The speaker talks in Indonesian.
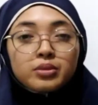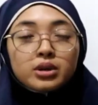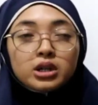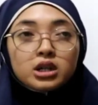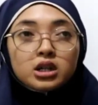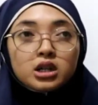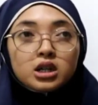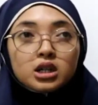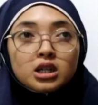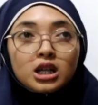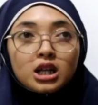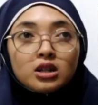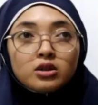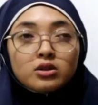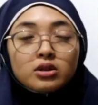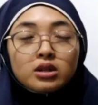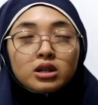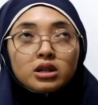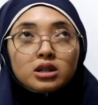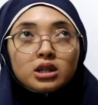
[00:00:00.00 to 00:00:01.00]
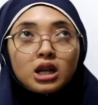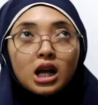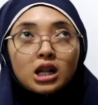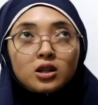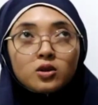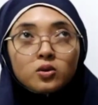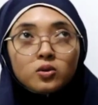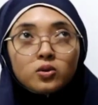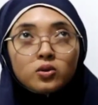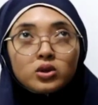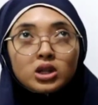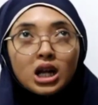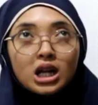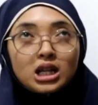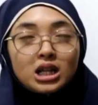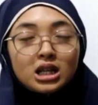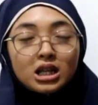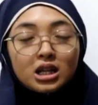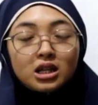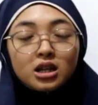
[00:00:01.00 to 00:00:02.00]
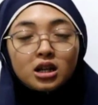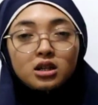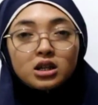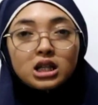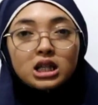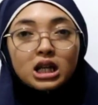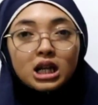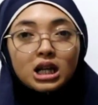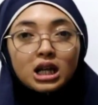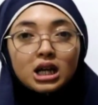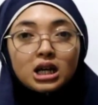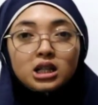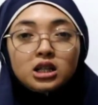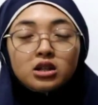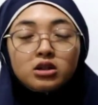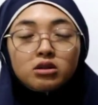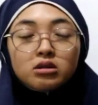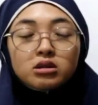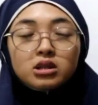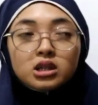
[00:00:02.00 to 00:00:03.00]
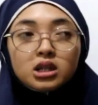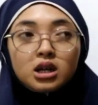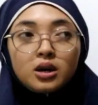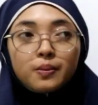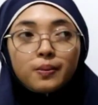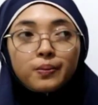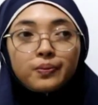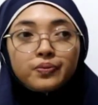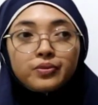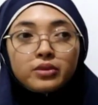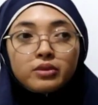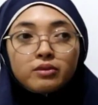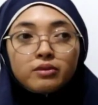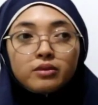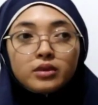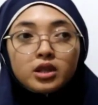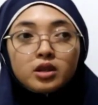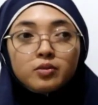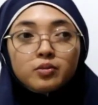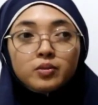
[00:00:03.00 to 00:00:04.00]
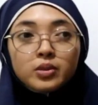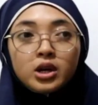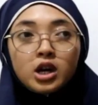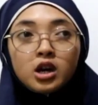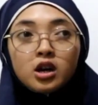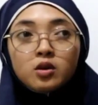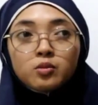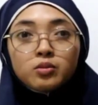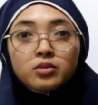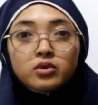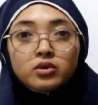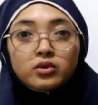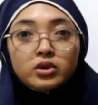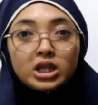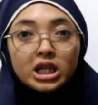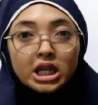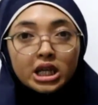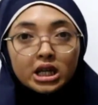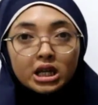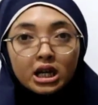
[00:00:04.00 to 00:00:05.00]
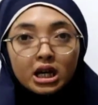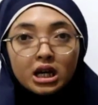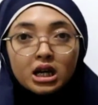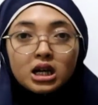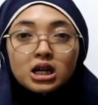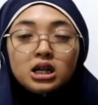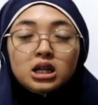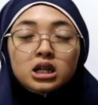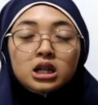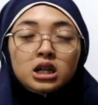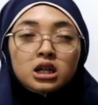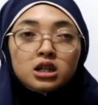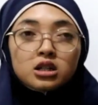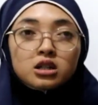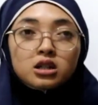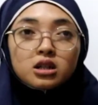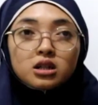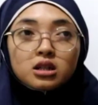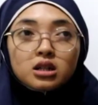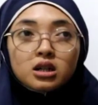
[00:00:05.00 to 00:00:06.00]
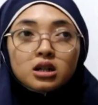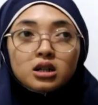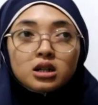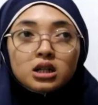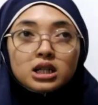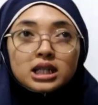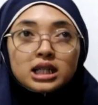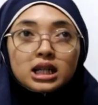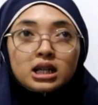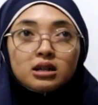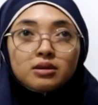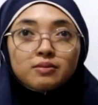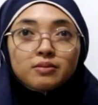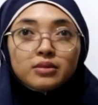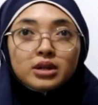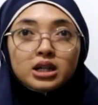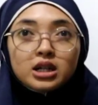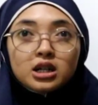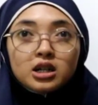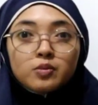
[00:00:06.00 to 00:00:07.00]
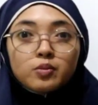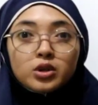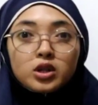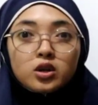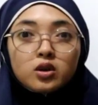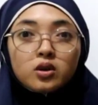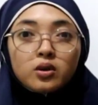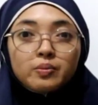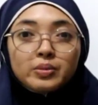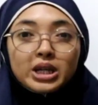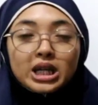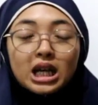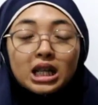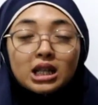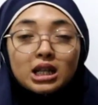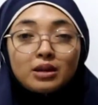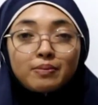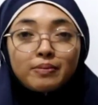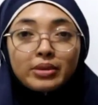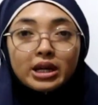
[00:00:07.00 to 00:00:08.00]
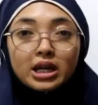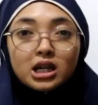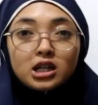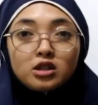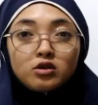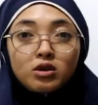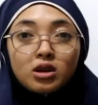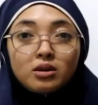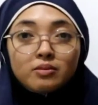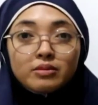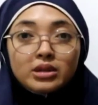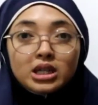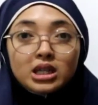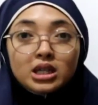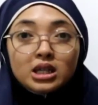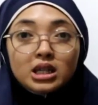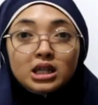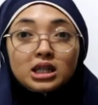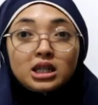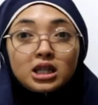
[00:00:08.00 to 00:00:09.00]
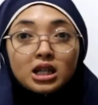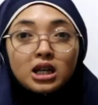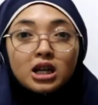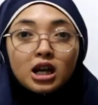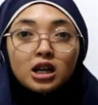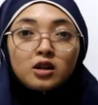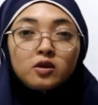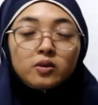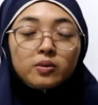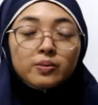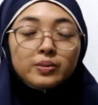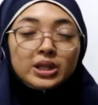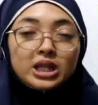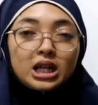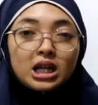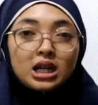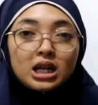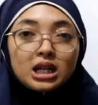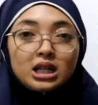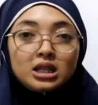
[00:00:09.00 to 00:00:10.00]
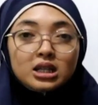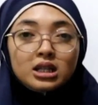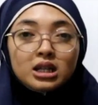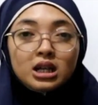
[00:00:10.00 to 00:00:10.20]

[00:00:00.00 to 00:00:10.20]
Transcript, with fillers: eh, satu satu salinan kalau nggak salah, terus hmm, buku nikah eh, sama fotokopi KTP suami istri kalau misalkan